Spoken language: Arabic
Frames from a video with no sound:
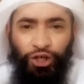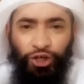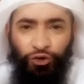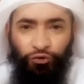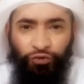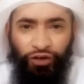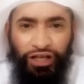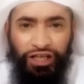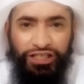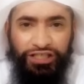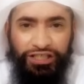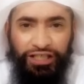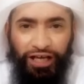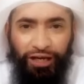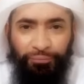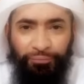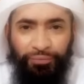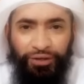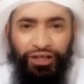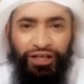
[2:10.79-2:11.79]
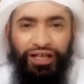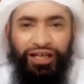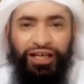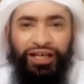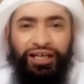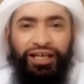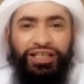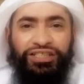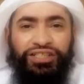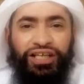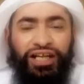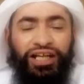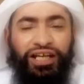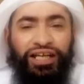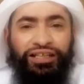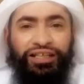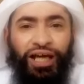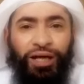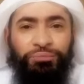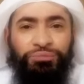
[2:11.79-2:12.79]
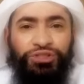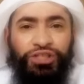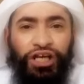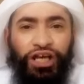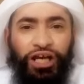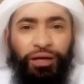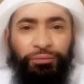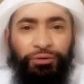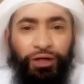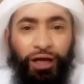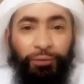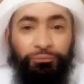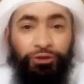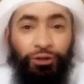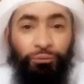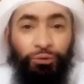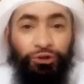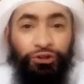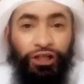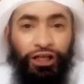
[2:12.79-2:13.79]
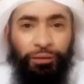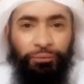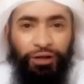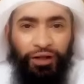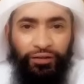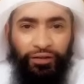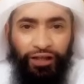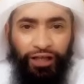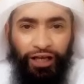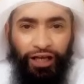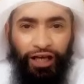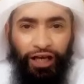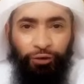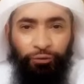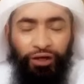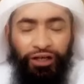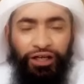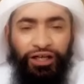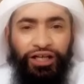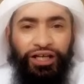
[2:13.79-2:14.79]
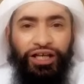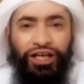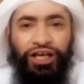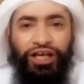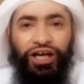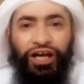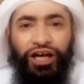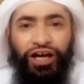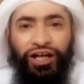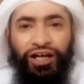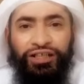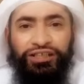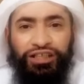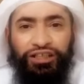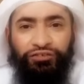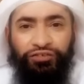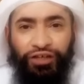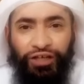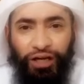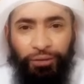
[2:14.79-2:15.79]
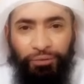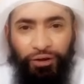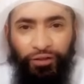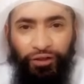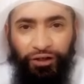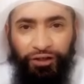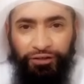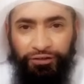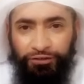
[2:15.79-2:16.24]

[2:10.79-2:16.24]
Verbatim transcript: في الإسلام هي سرية حمزة بن عبد المطلب رضي الله عنه خرجت في رمضان